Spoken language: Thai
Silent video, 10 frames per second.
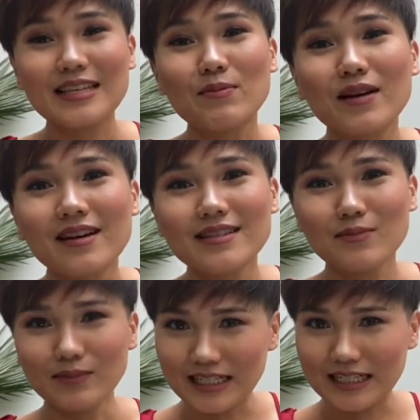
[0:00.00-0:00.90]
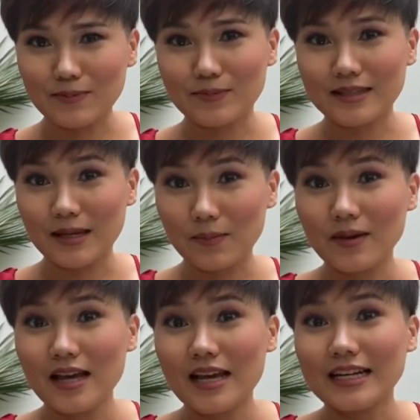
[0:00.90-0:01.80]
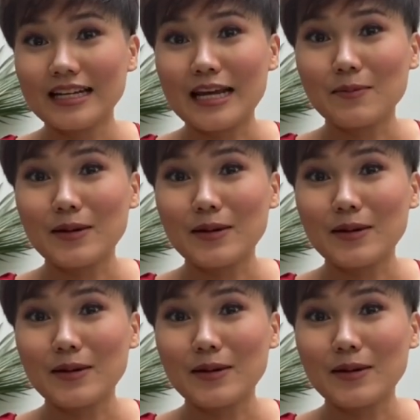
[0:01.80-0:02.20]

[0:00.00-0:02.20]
บก็จะเหมือนกับซิปใน